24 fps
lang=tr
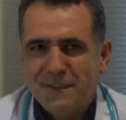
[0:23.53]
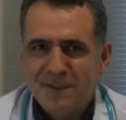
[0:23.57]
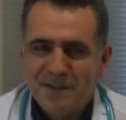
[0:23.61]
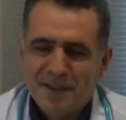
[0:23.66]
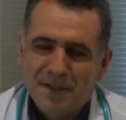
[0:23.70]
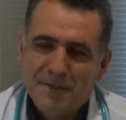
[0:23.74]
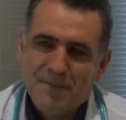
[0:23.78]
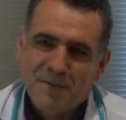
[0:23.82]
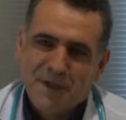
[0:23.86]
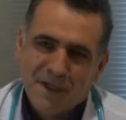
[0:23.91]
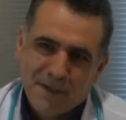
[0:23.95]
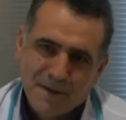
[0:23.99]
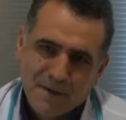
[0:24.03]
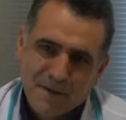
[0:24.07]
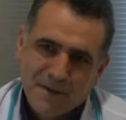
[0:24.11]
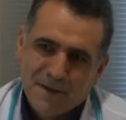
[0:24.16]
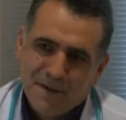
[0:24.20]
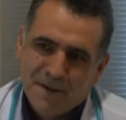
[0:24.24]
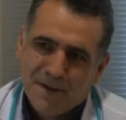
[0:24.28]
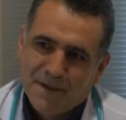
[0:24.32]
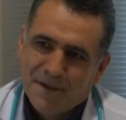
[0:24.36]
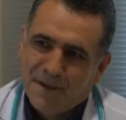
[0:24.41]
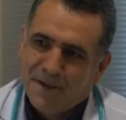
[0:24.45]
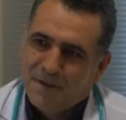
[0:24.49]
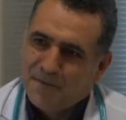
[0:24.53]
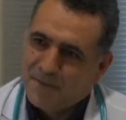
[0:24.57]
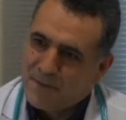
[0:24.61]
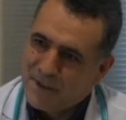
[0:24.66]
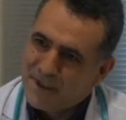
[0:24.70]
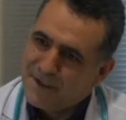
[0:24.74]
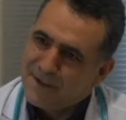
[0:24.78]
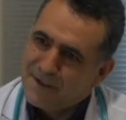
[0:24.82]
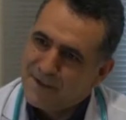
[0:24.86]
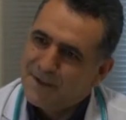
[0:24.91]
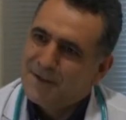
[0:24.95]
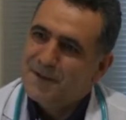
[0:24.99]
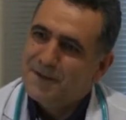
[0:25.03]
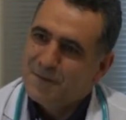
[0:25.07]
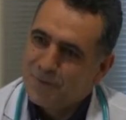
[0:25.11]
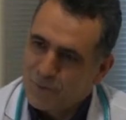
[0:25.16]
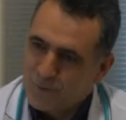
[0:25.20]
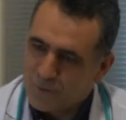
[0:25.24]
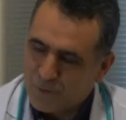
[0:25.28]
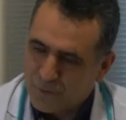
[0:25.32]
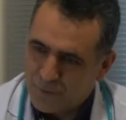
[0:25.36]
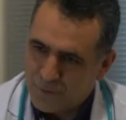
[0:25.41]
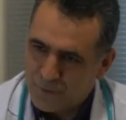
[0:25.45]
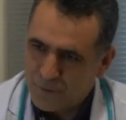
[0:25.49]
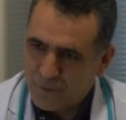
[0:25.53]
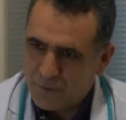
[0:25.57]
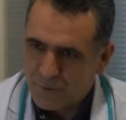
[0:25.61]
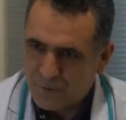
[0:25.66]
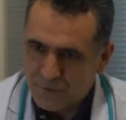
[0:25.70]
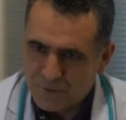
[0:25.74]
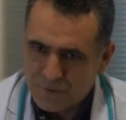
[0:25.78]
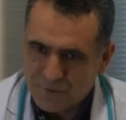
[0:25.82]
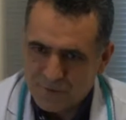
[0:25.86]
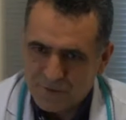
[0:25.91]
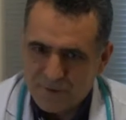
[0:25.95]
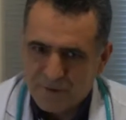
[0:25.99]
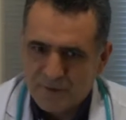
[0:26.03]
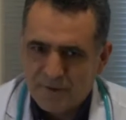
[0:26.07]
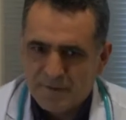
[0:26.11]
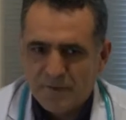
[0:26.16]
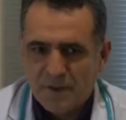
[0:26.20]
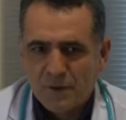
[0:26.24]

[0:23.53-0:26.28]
yine beraber uğurluyoruz.